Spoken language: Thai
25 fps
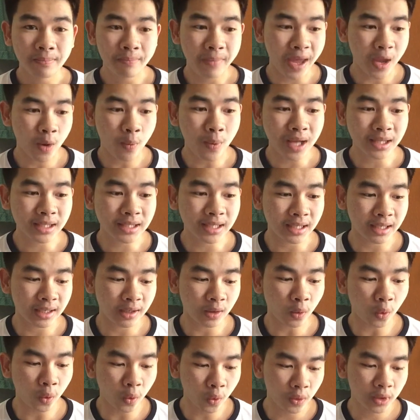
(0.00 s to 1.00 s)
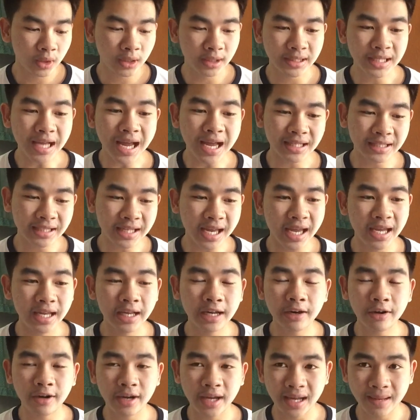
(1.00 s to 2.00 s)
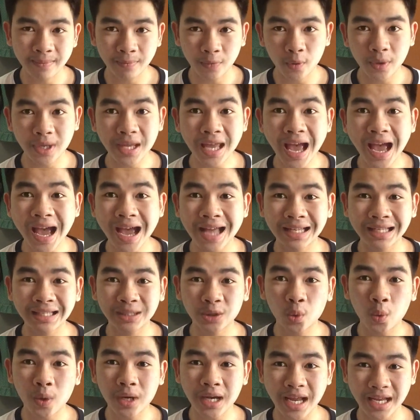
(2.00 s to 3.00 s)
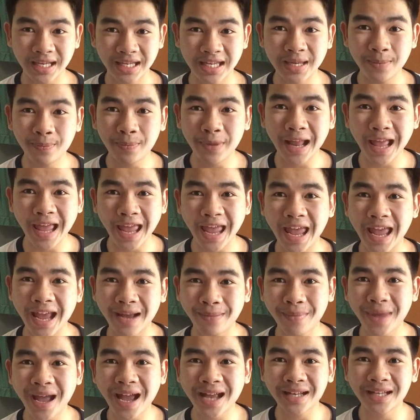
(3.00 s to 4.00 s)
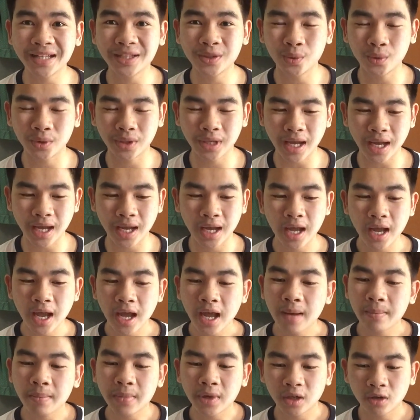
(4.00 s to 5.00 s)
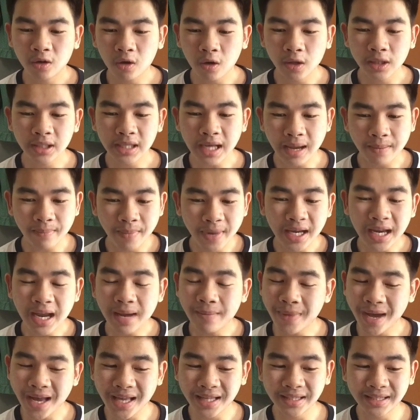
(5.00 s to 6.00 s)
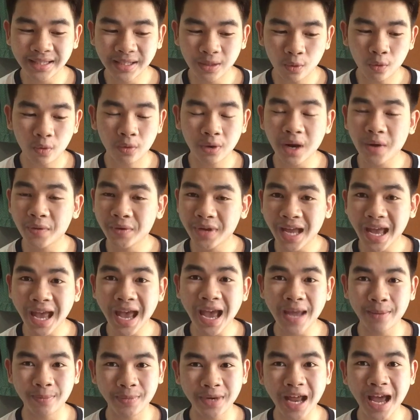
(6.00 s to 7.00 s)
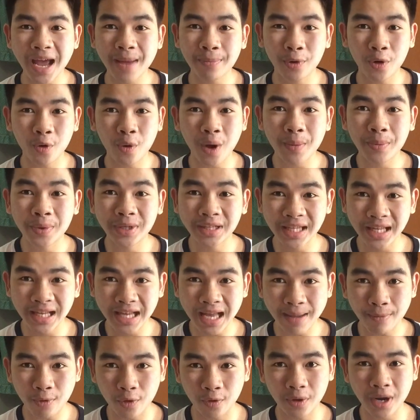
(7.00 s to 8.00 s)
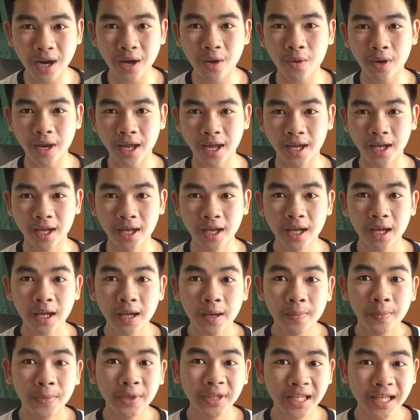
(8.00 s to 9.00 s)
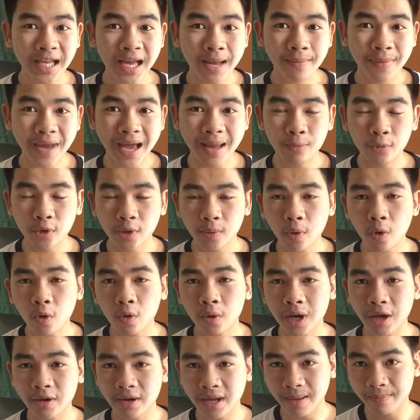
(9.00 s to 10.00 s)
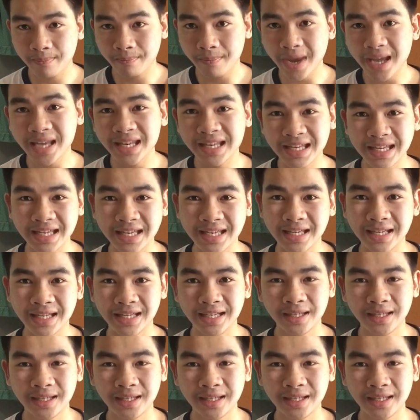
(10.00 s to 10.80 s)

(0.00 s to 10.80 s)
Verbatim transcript: แม้ว่าจะคุณจะใช้ครีมหรือยาตัวไหนที่แพงมากที่สุดเนี่ยมันก็จะไม่ทำให้สิวของเราเนี่ยหายไปได้เพราะว่าพฤติกรรมของเราเนี่ยพฤติกรรมการบริโภคของเราเนี่ยไม่ดี